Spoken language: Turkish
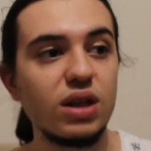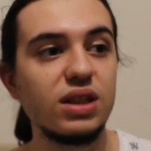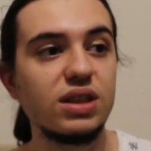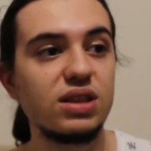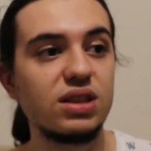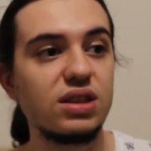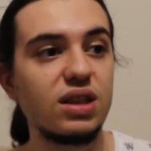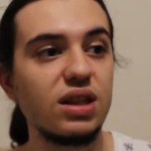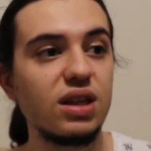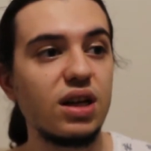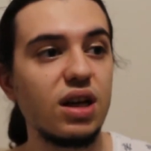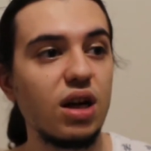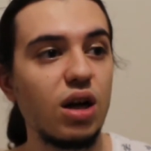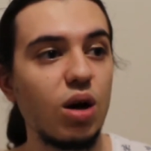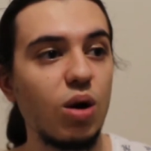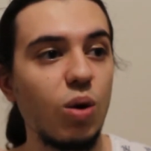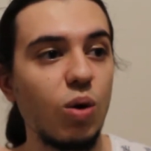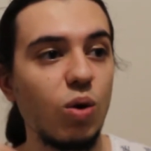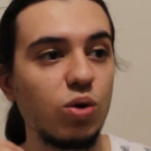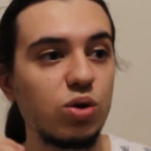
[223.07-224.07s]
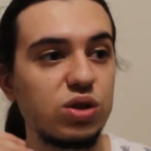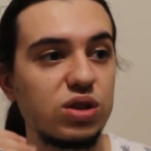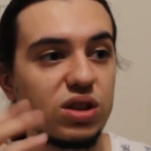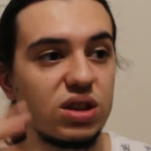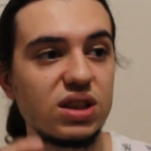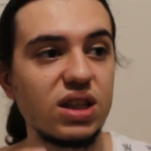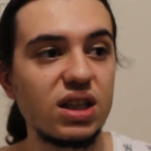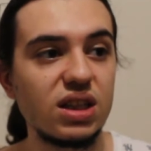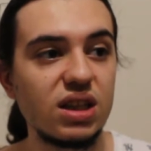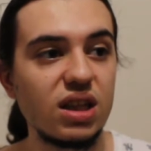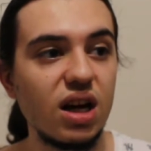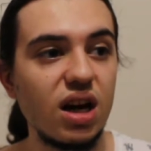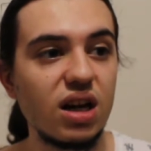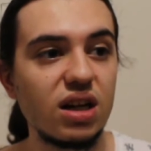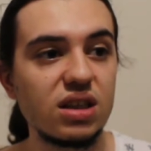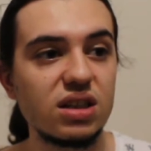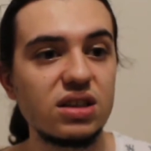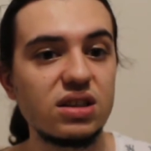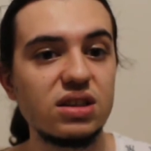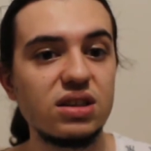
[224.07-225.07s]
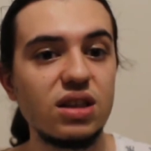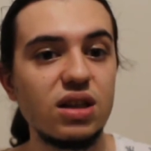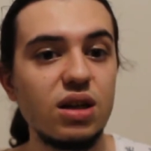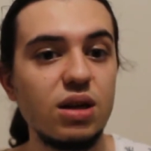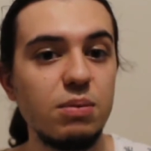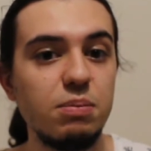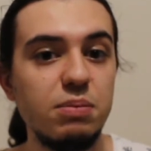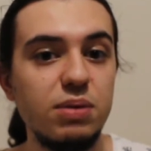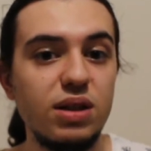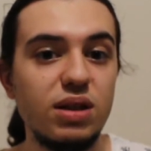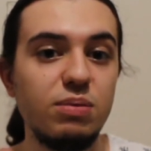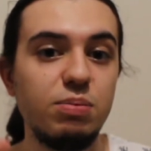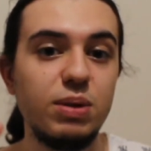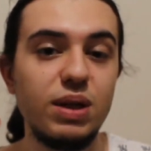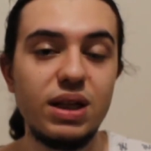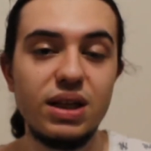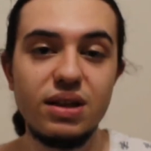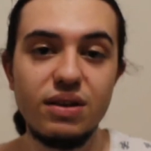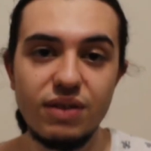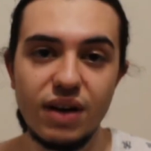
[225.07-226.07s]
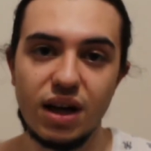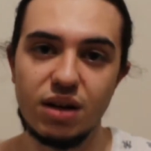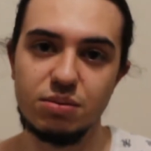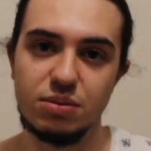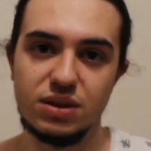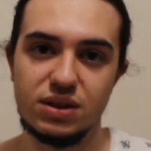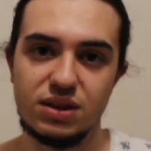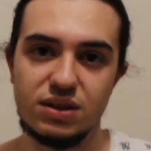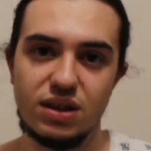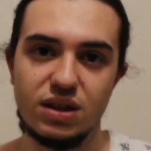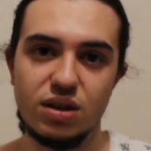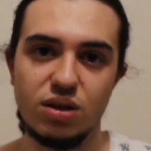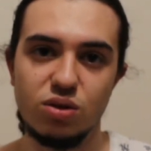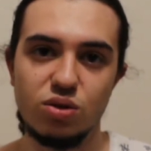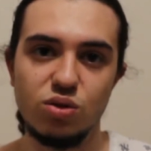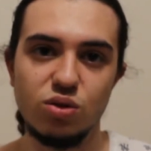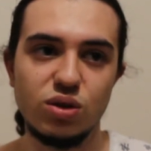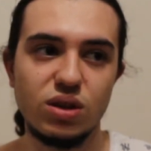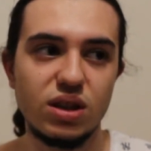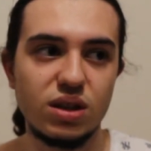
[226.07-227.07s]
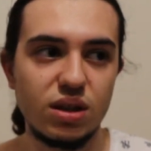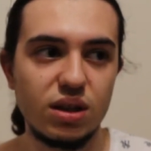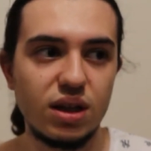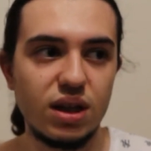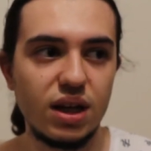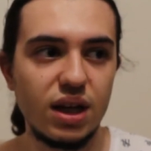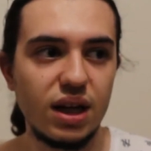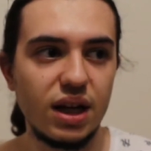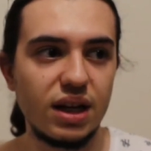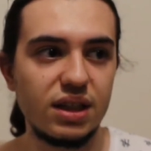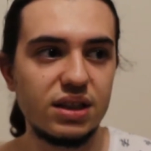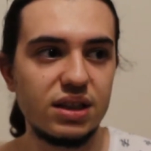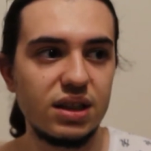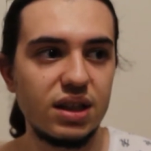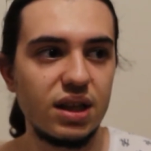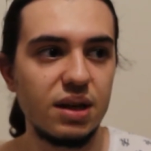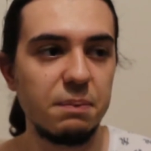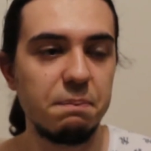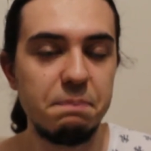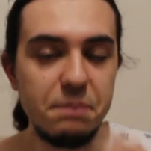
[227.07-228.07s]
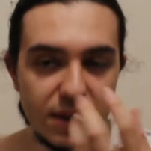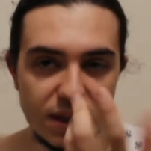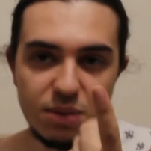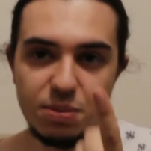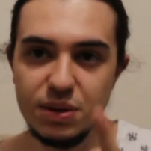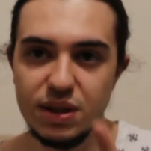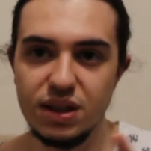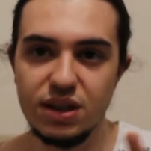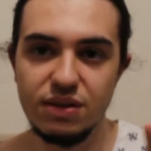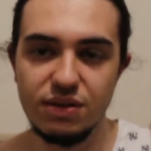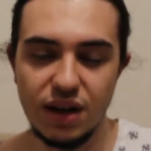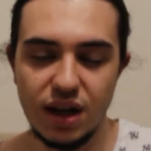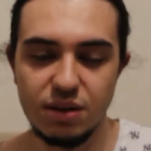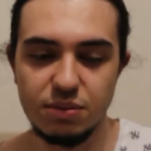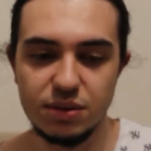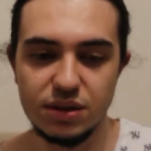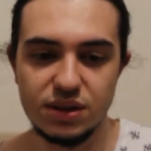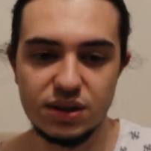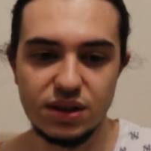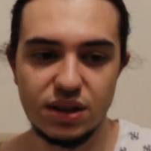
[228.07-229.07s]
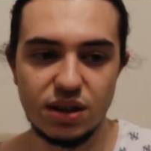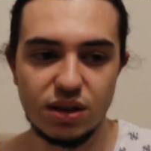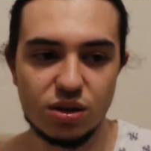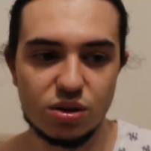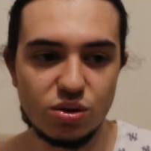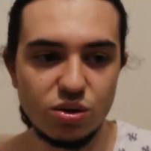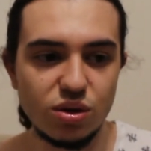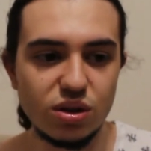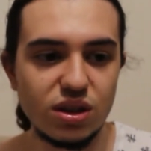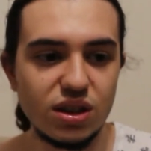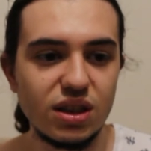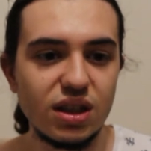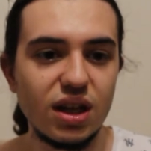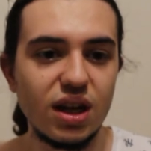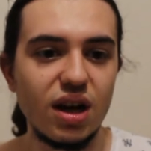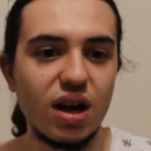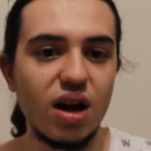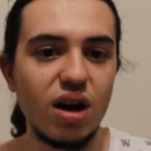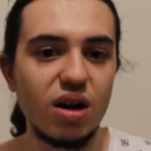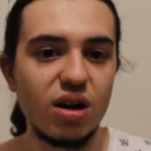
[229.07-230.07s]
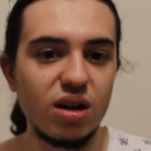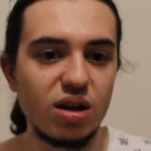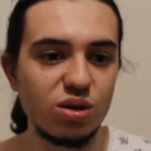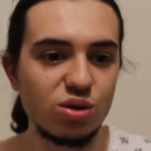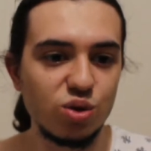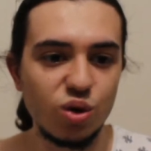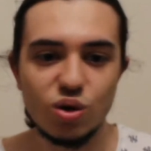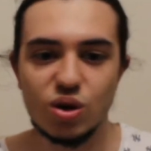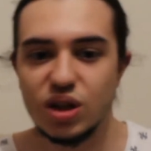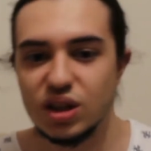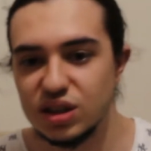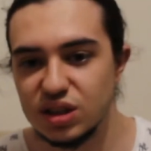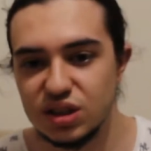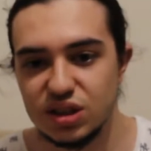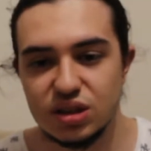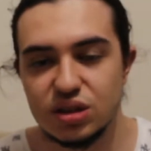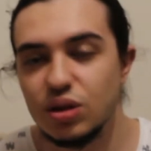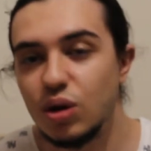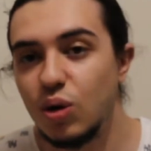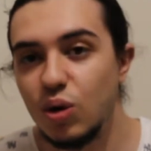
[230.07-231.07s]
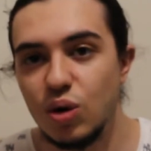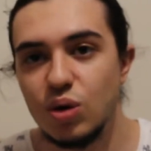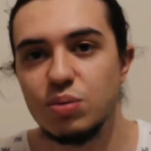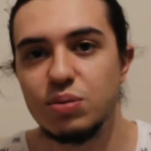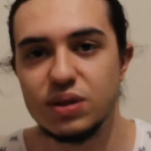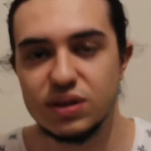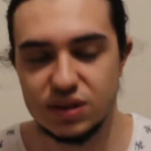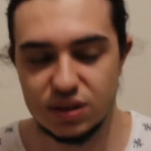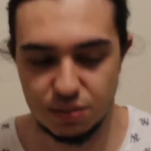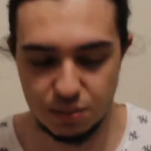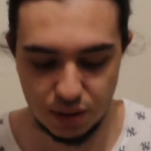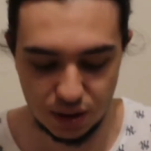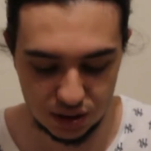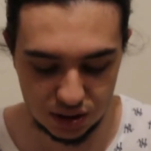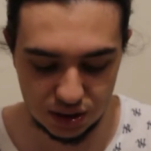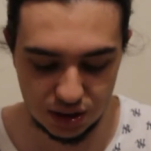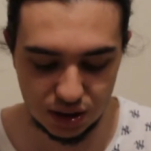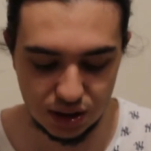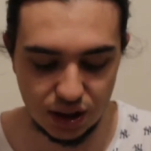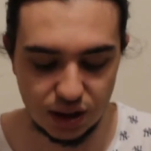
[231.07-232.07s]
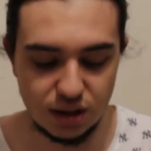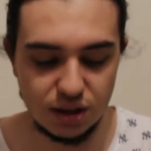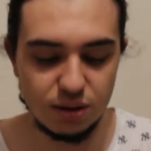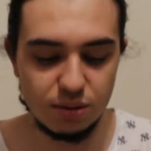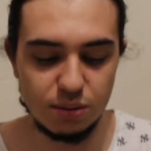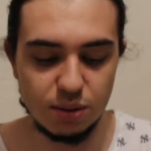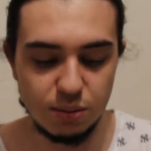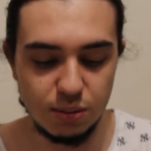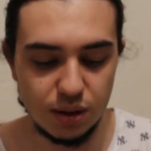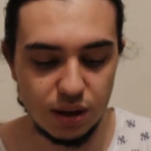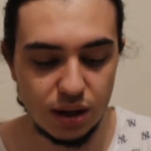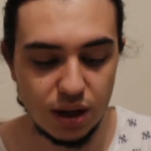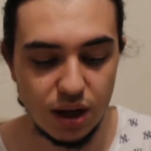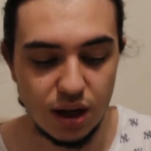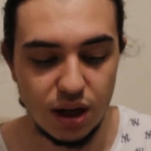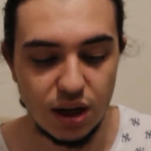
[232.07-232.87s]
İşte o şirketle hakkında bir bilgi vermesi gerekiyor ya da hani bir bilgi vermesi gerekiyor ki e, çok karışık da olmasın başta dediğim gibi.